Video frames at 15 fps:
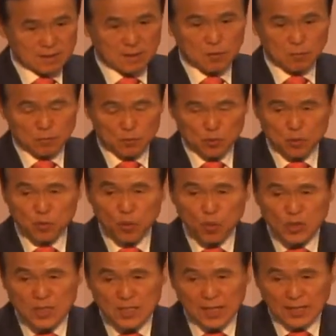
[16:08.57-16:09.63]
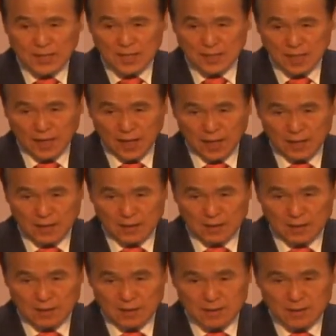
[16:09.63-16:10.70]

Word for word: 이 수호신 같이 생각하는 것.